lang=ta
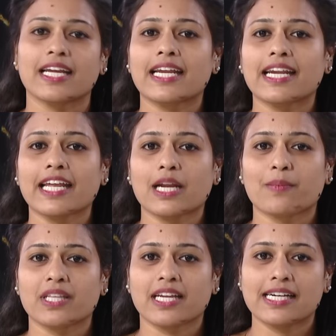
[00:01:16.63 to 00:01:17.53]
இன்றைய
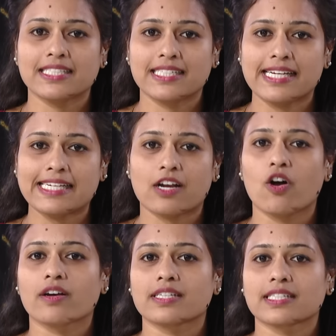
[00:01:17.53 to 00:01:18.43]
நமது நிகழ்ச்சியில்
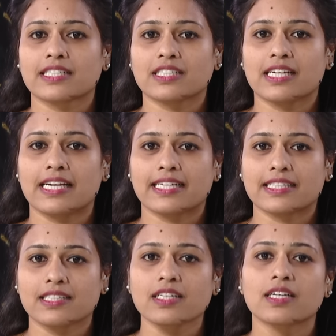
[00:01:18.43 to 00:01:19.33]
காங்கிரஸ்
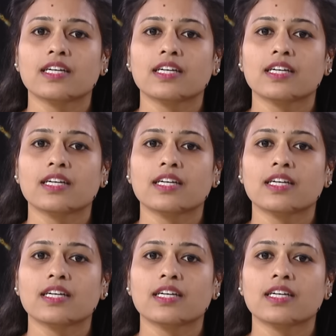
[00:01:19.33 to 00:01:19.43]
கட்சியிலிருந்து